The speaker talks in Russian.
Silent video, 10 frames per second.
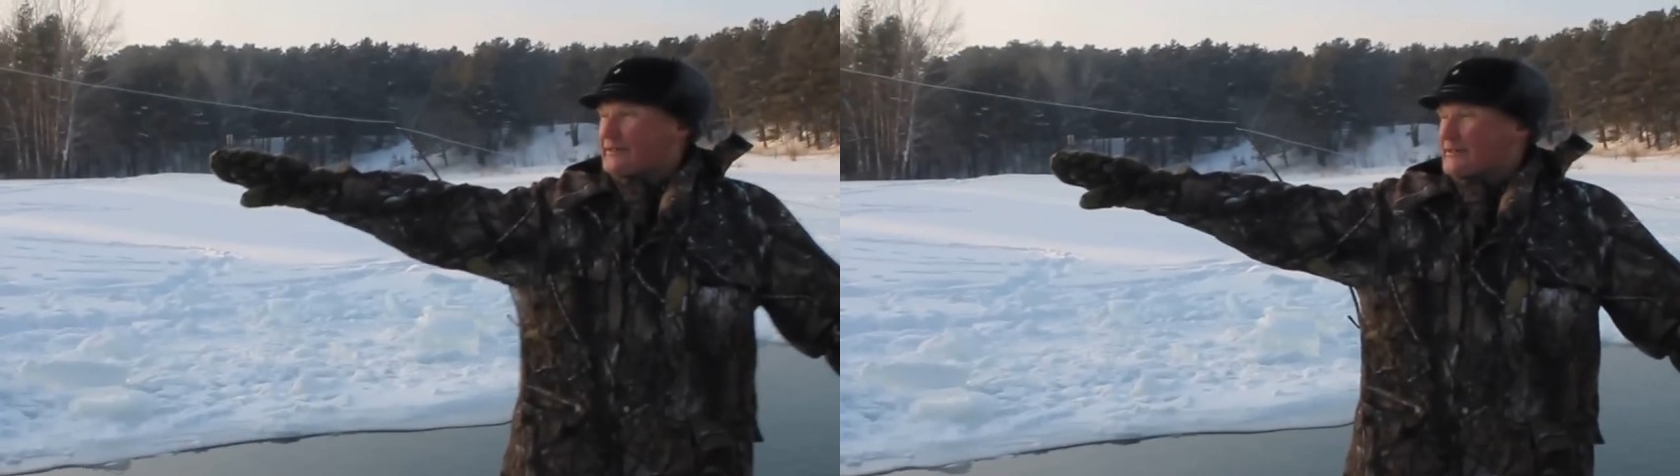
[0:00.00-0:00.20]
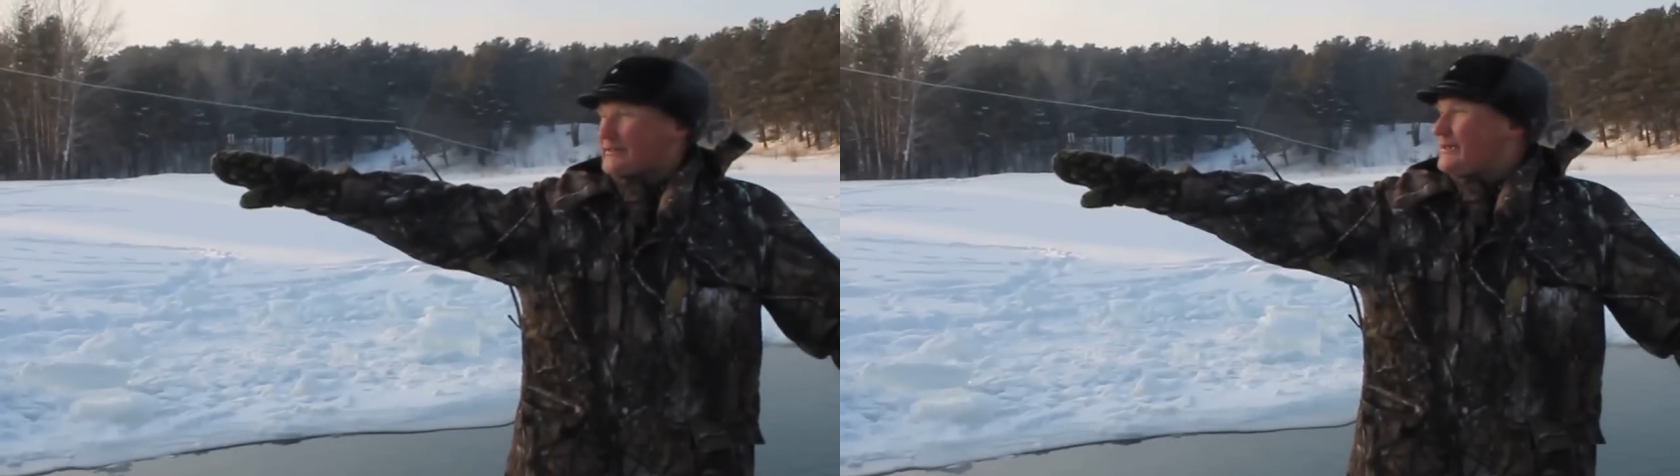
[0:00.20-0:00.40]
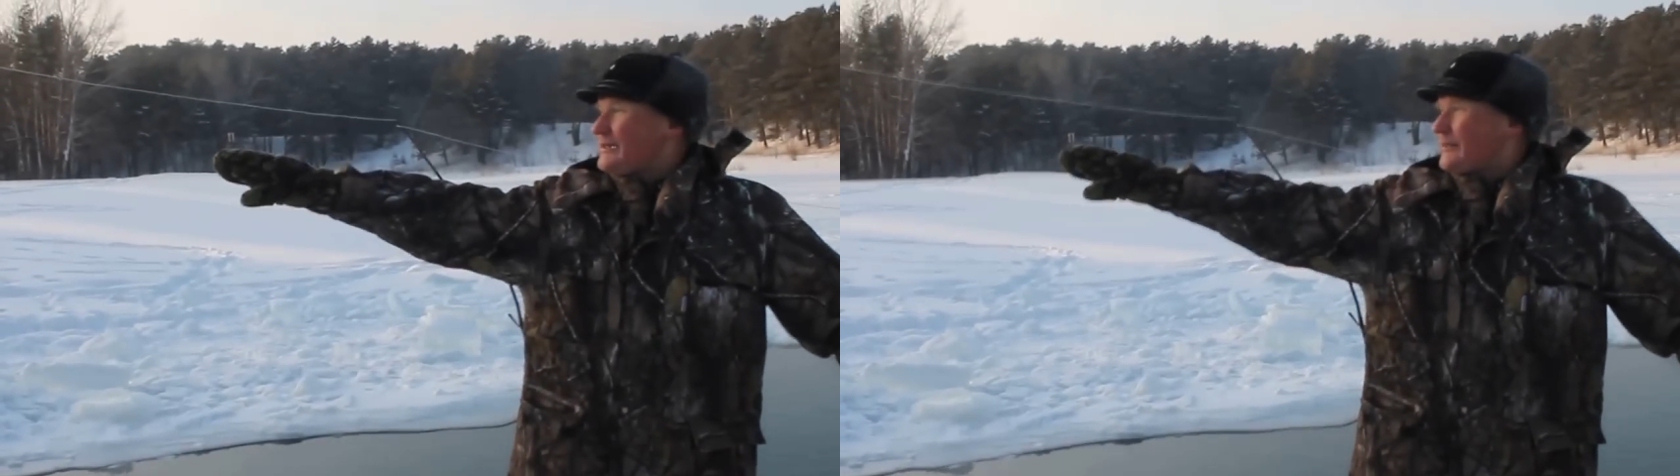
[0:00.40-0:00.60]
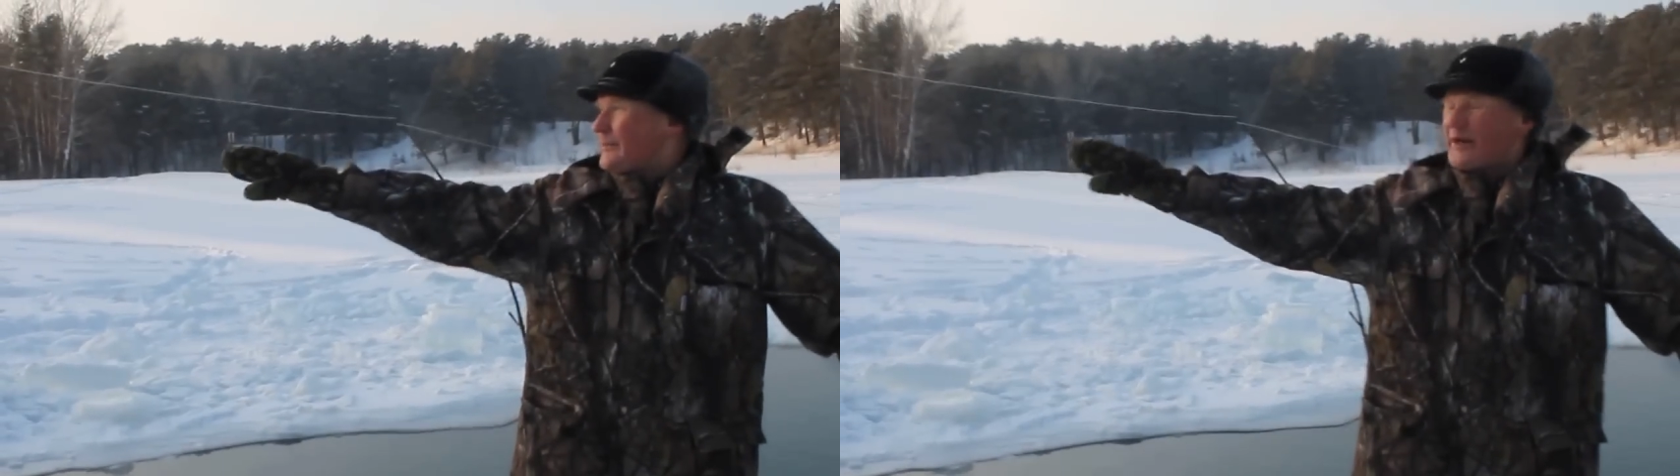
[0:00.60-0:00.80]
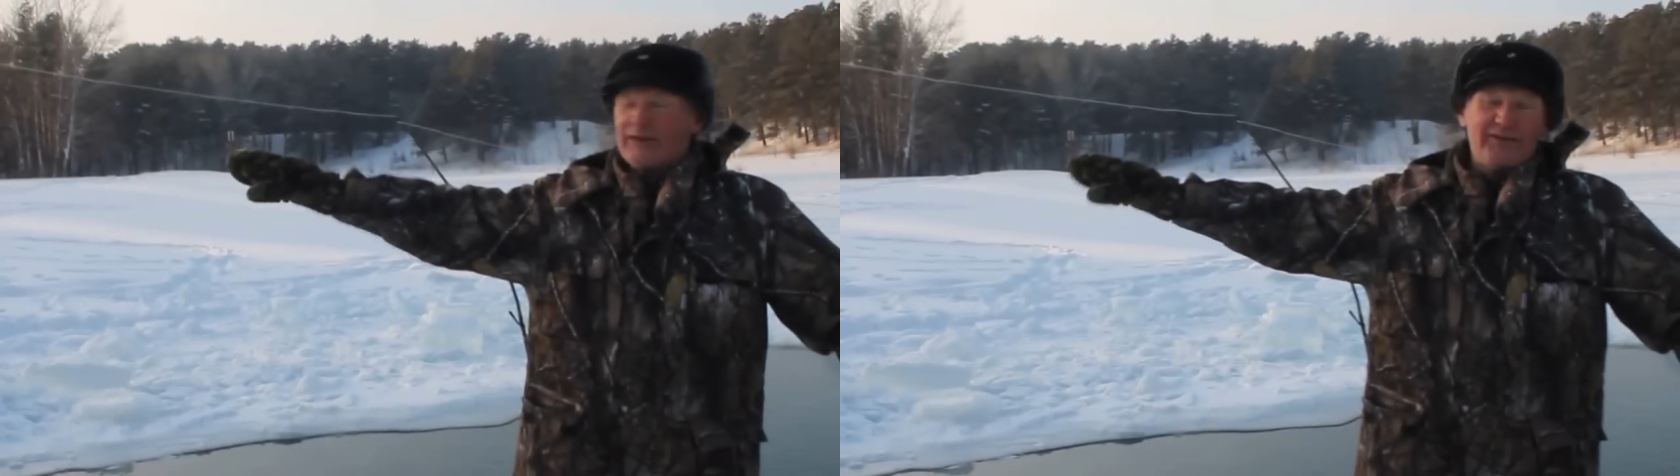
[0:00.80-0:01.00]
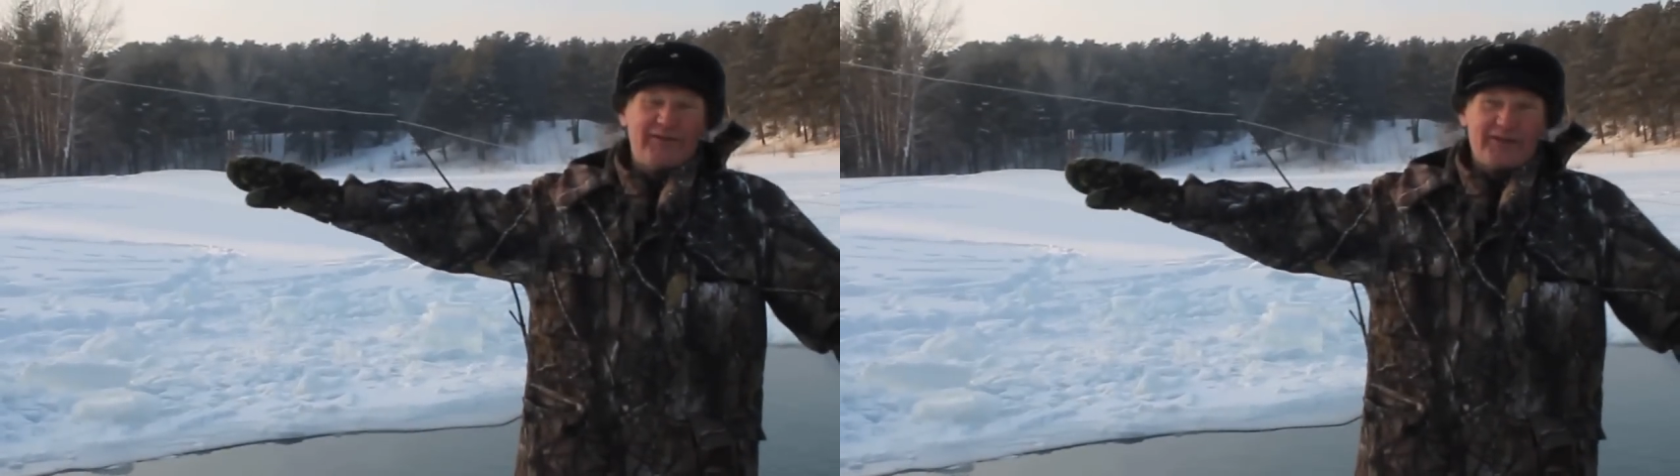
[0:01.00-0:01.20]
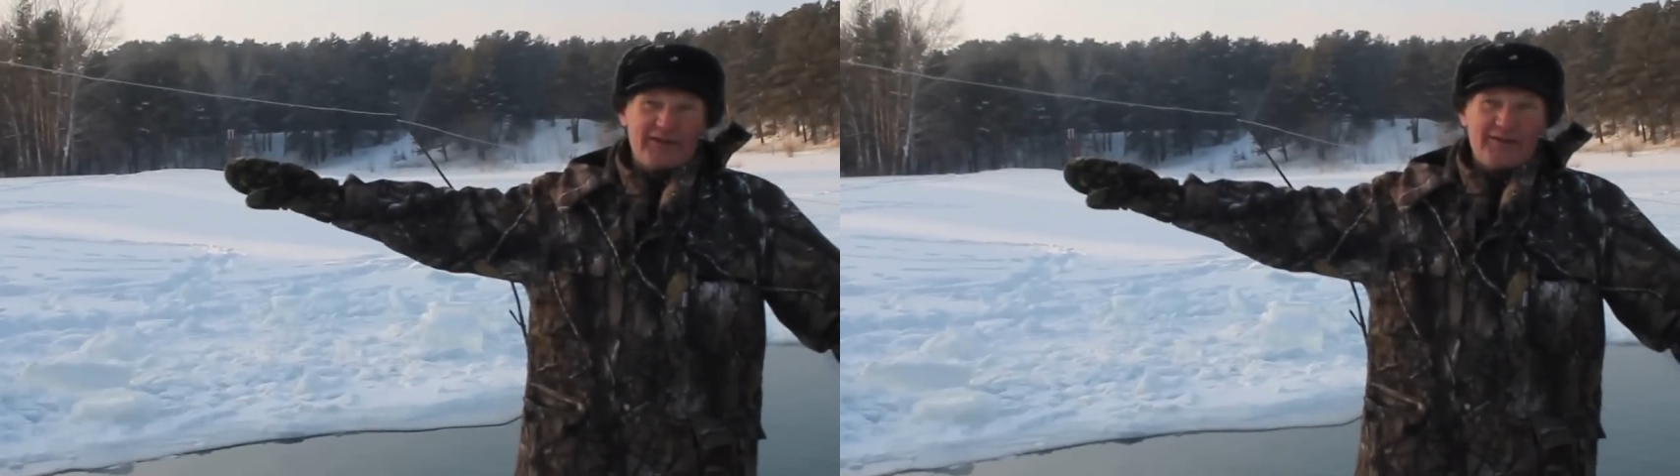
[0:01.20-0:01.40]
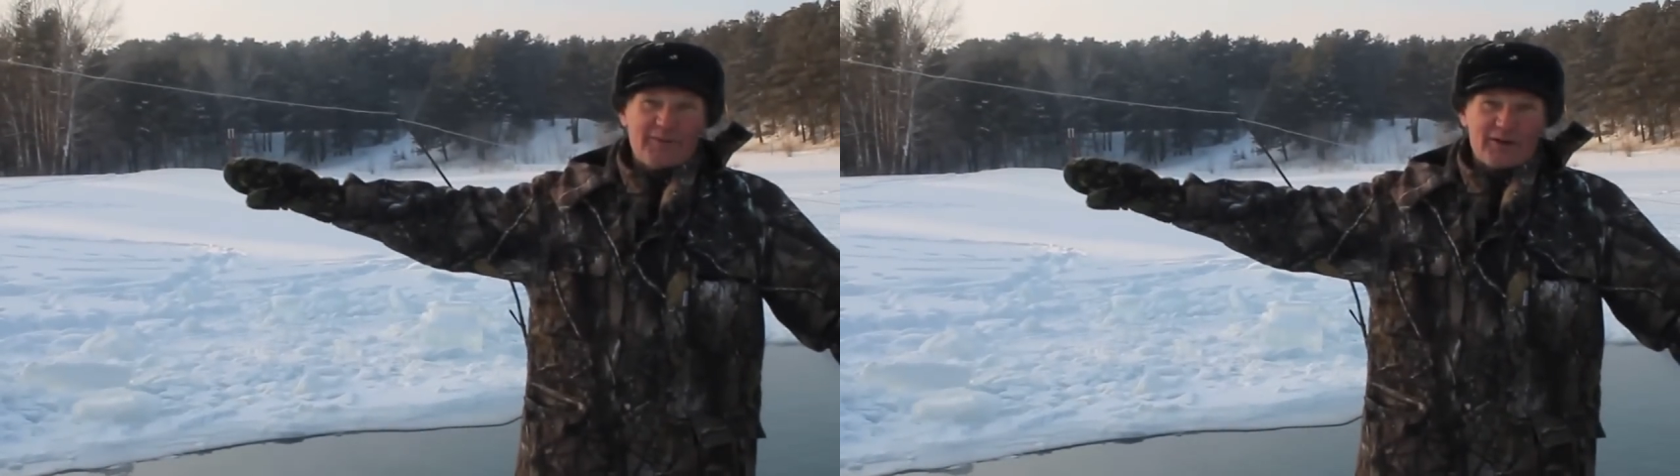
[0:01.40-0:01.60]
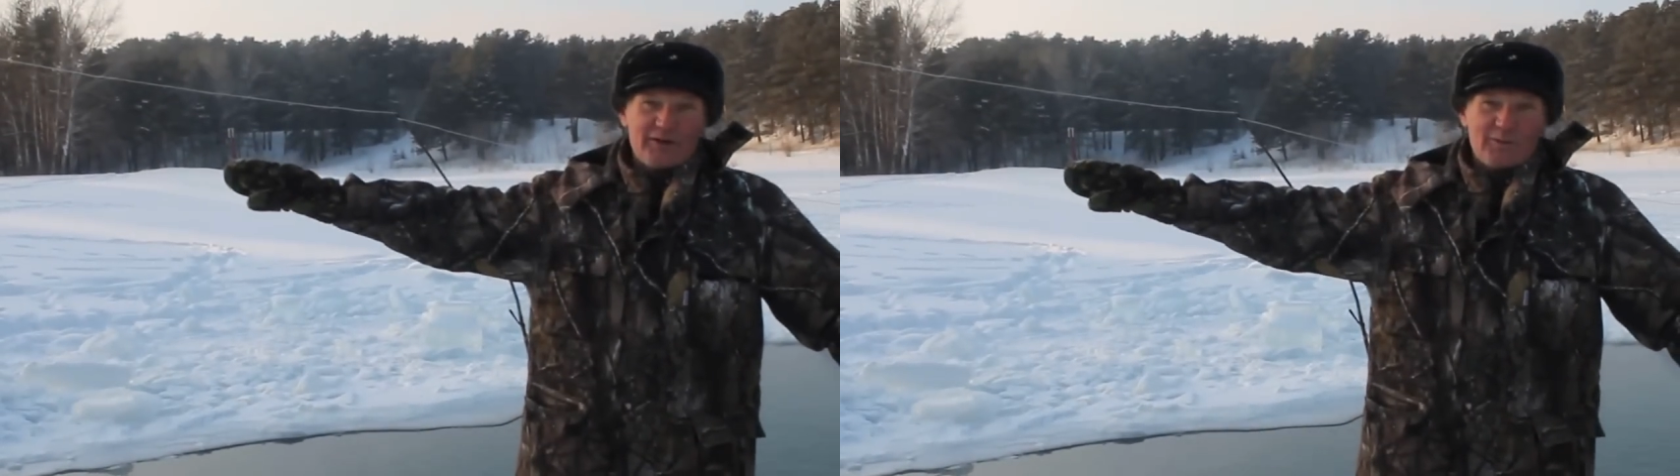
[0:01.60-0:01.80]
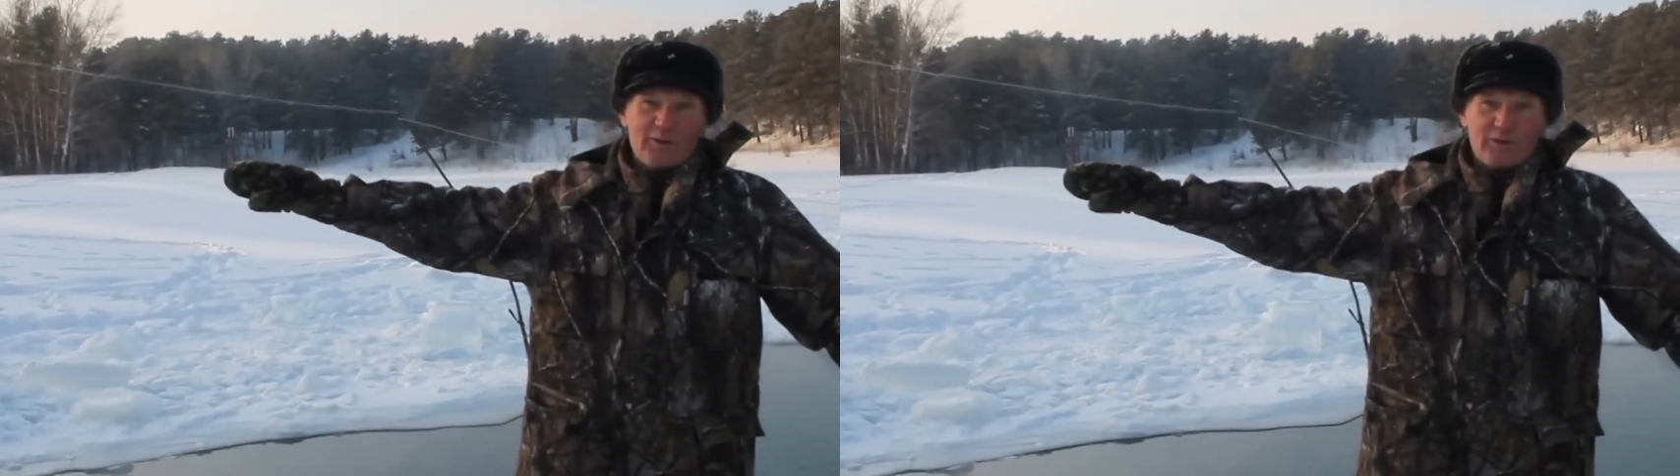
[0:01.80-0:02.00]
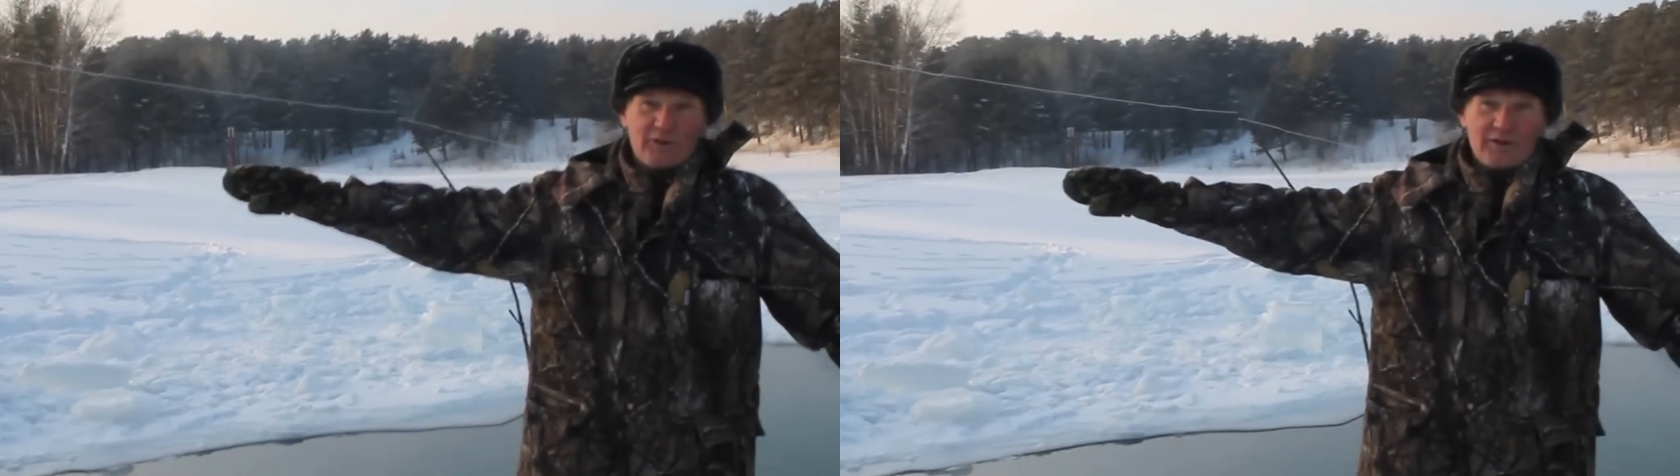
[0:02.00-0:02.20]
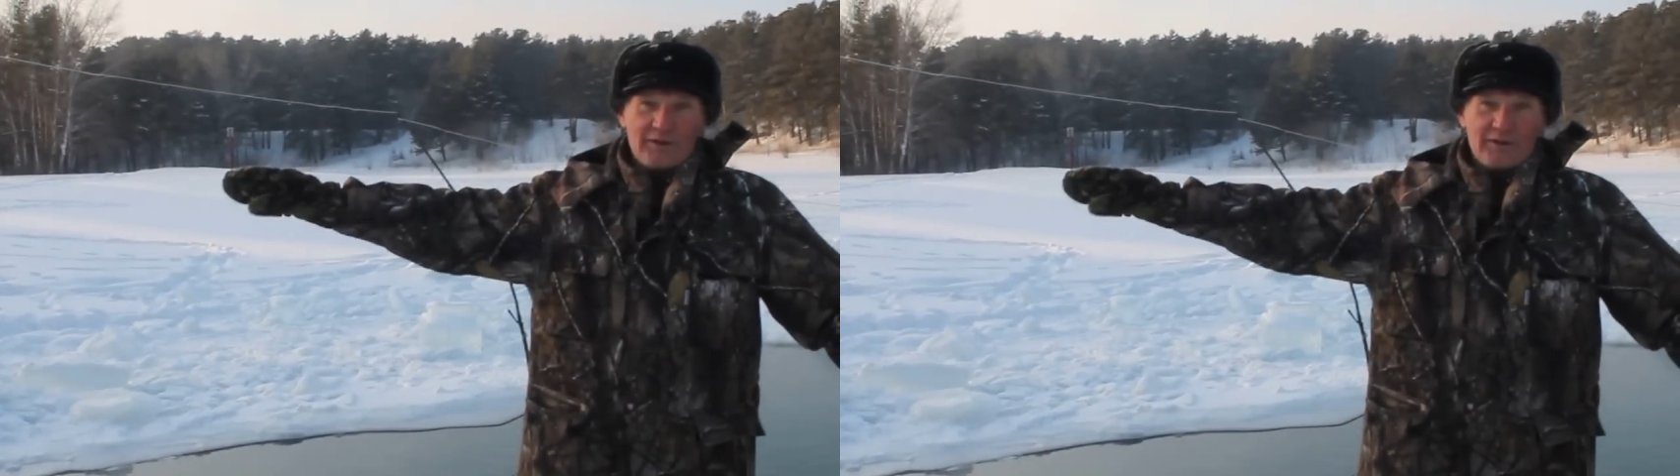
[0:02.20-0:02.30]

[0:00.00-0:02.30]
этой стоянке порядка 20 машин могут